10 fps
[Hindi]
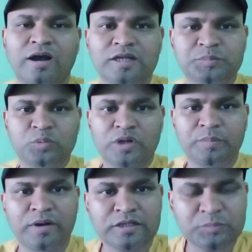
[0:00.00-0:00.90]
आज पूरा
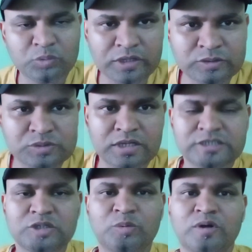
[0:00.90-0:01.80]
भारत पूरा हिंदुस्तान
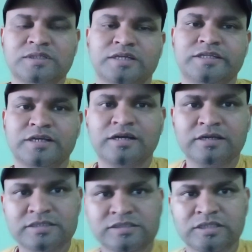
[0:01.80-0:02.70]
जो है वो आज़ादी का
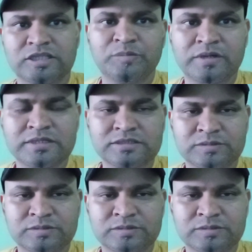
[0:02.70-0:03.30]
सतरवा